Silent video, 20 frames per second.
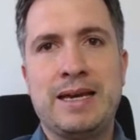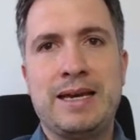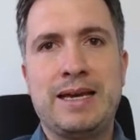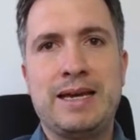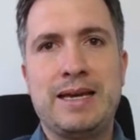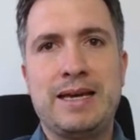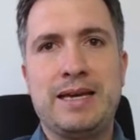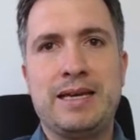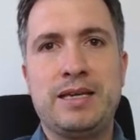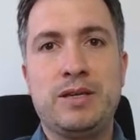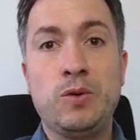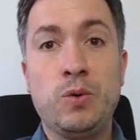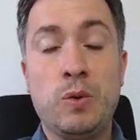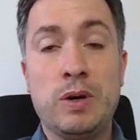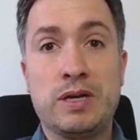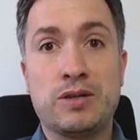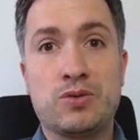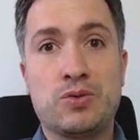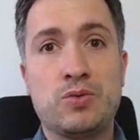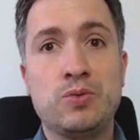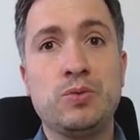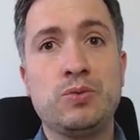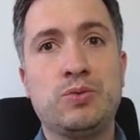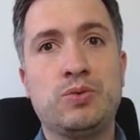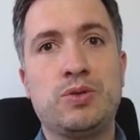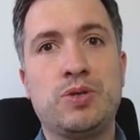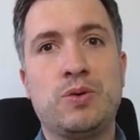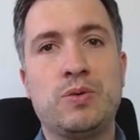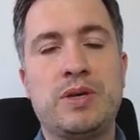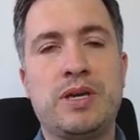É, e o
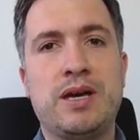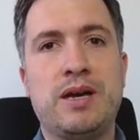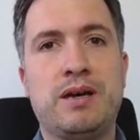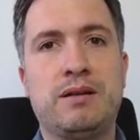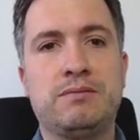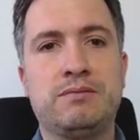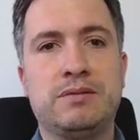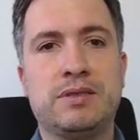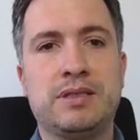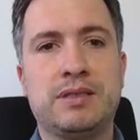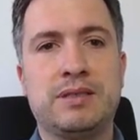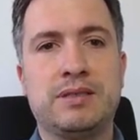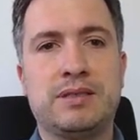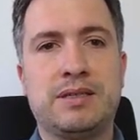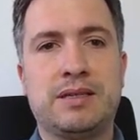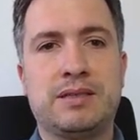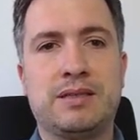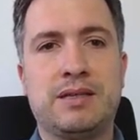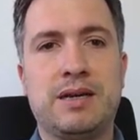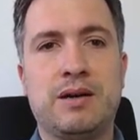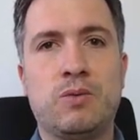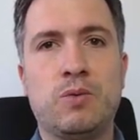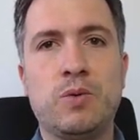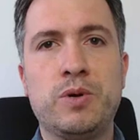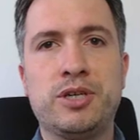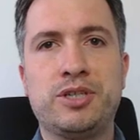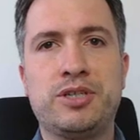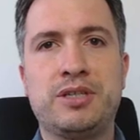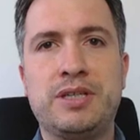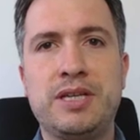assunto que eu quero uh, tratar
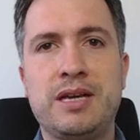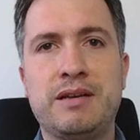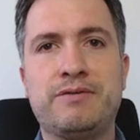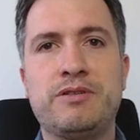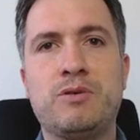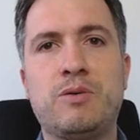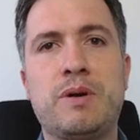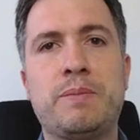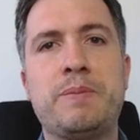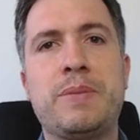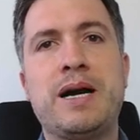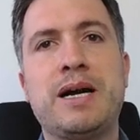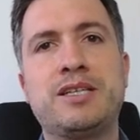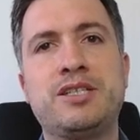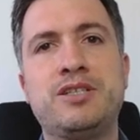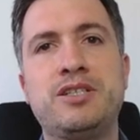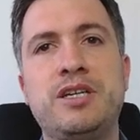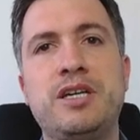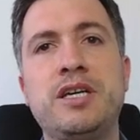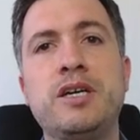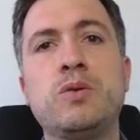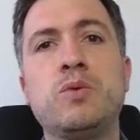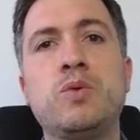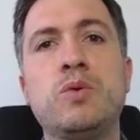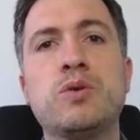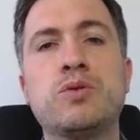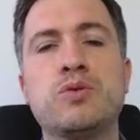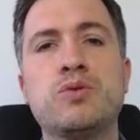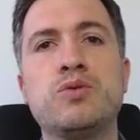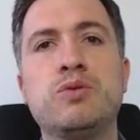hoje tem a ver com a parte de
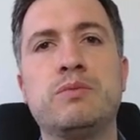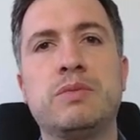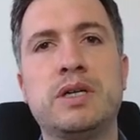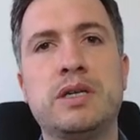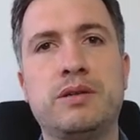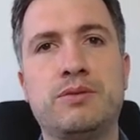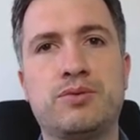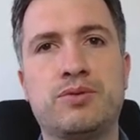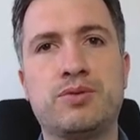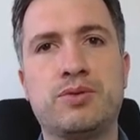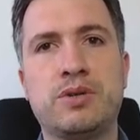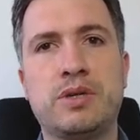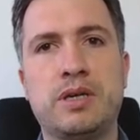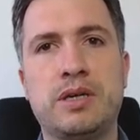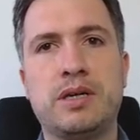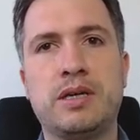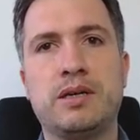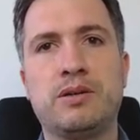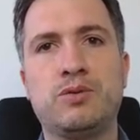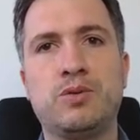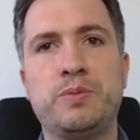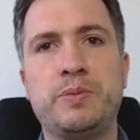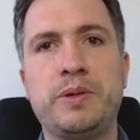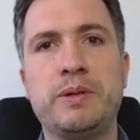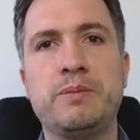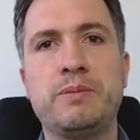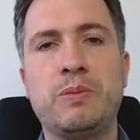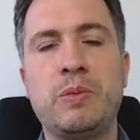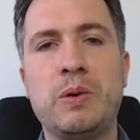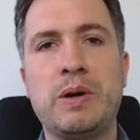recursos humanos é, do
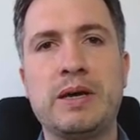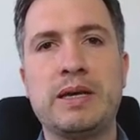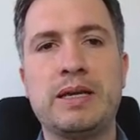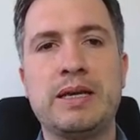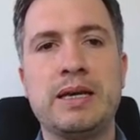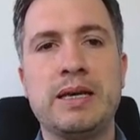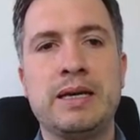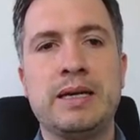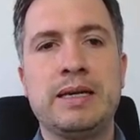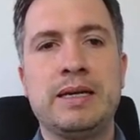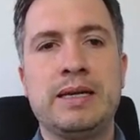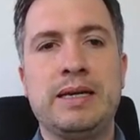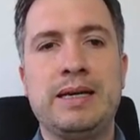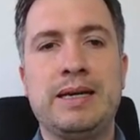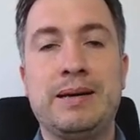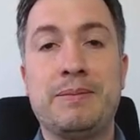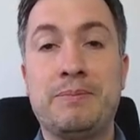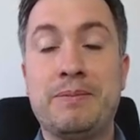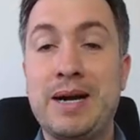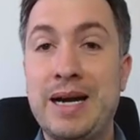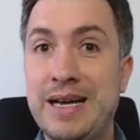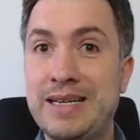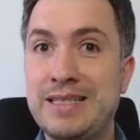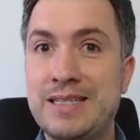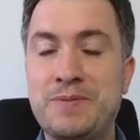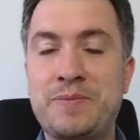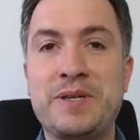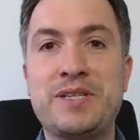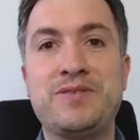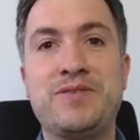PMBOK é, mais
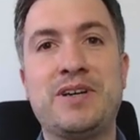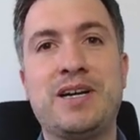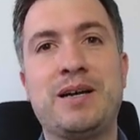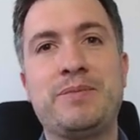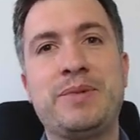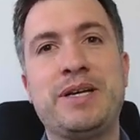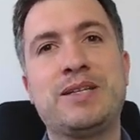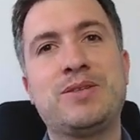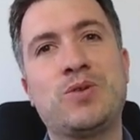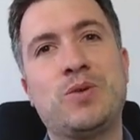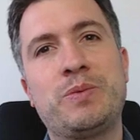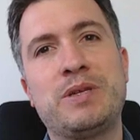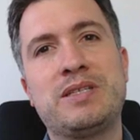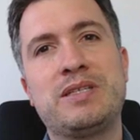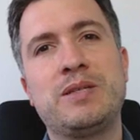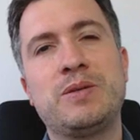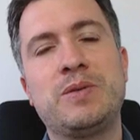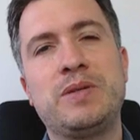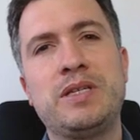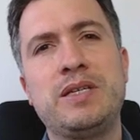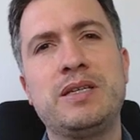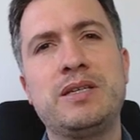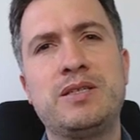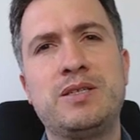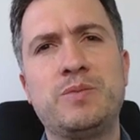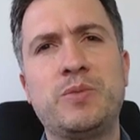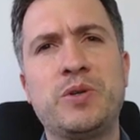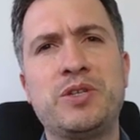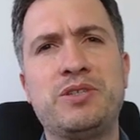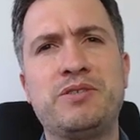especificamente sobre as teorias
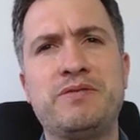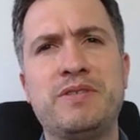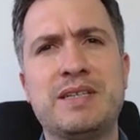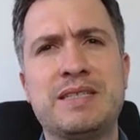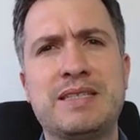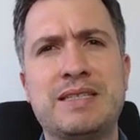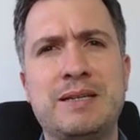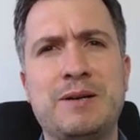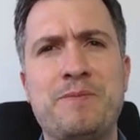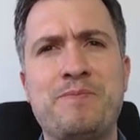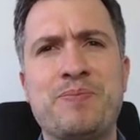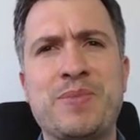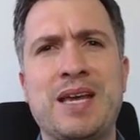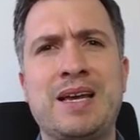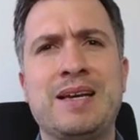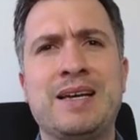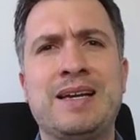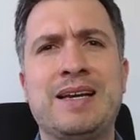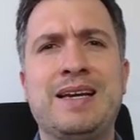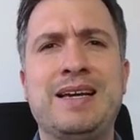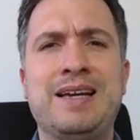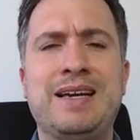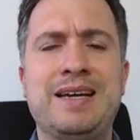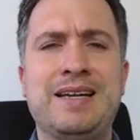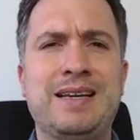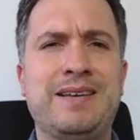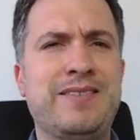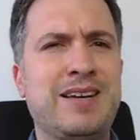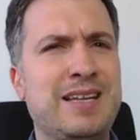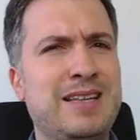de motivação.
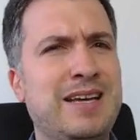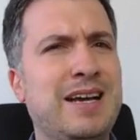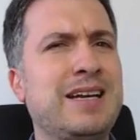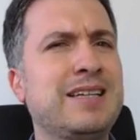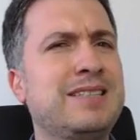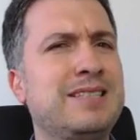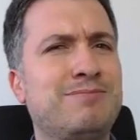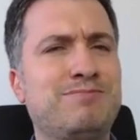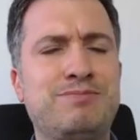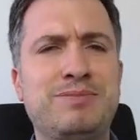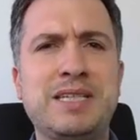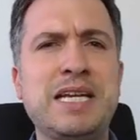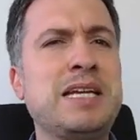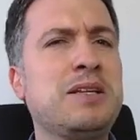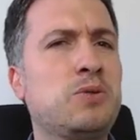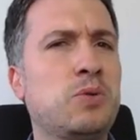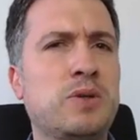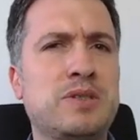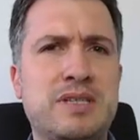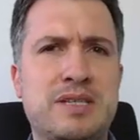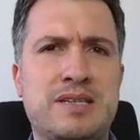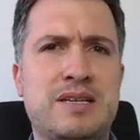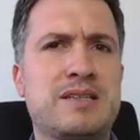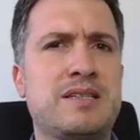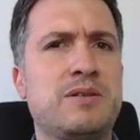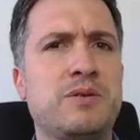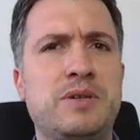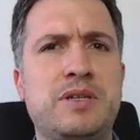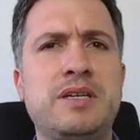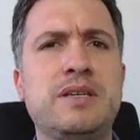É, na verdade, nem todas essas
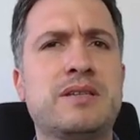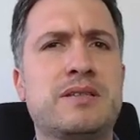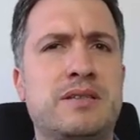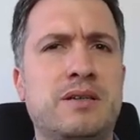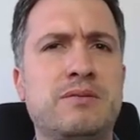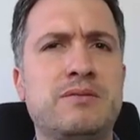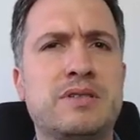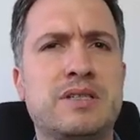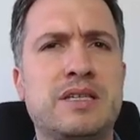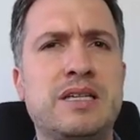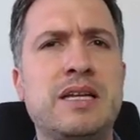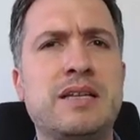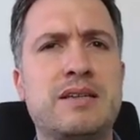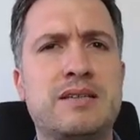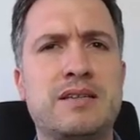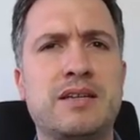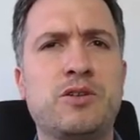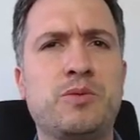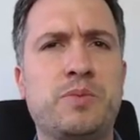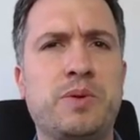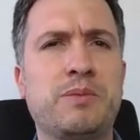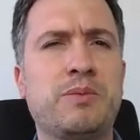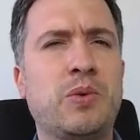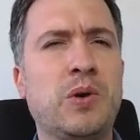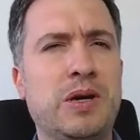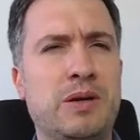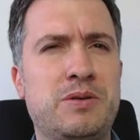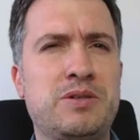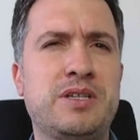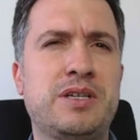teorias estão descritas dentro do
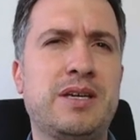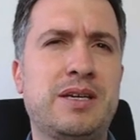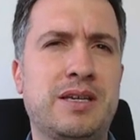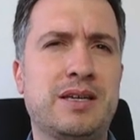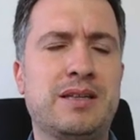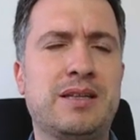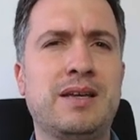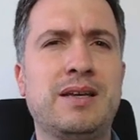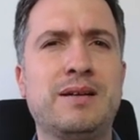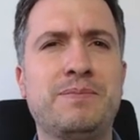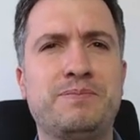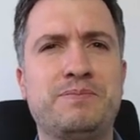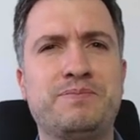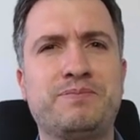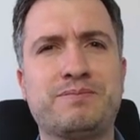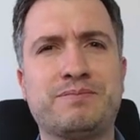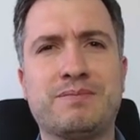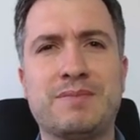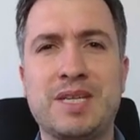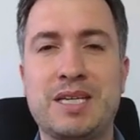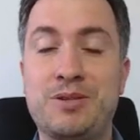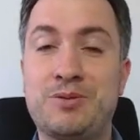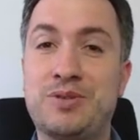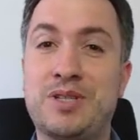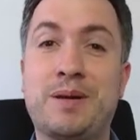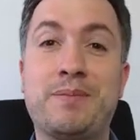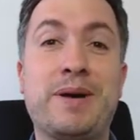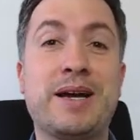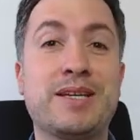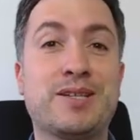PMBOK, eu diria que até
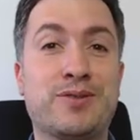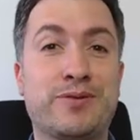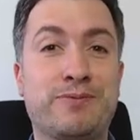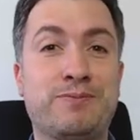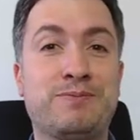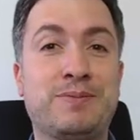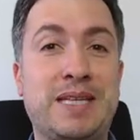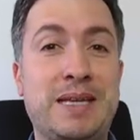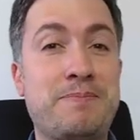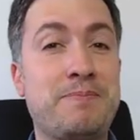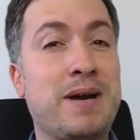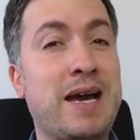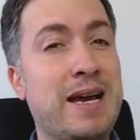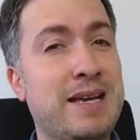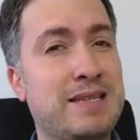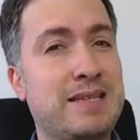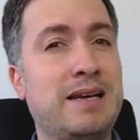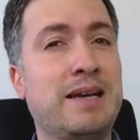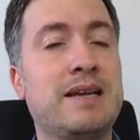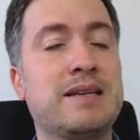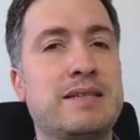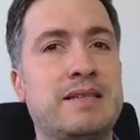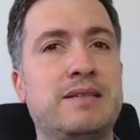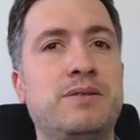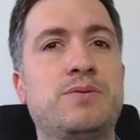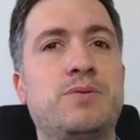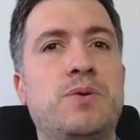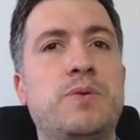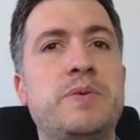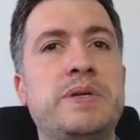está mais, tem mais
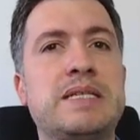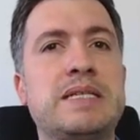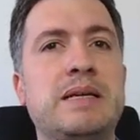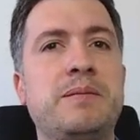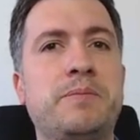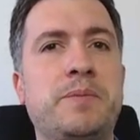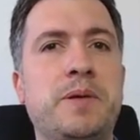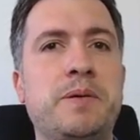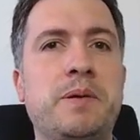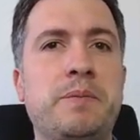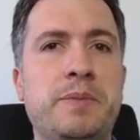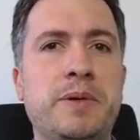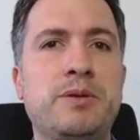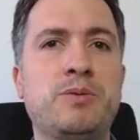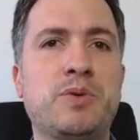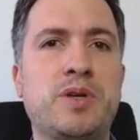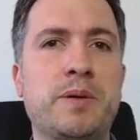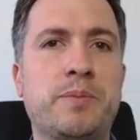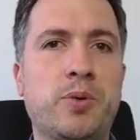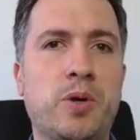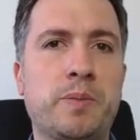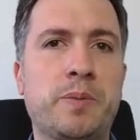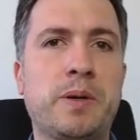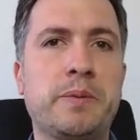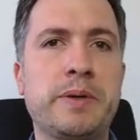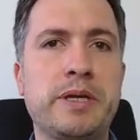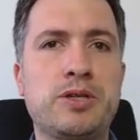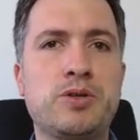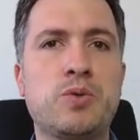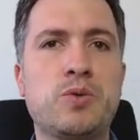relação com o exame PMP do que
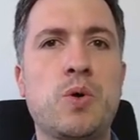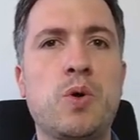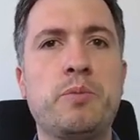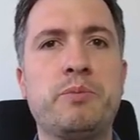propriamente com o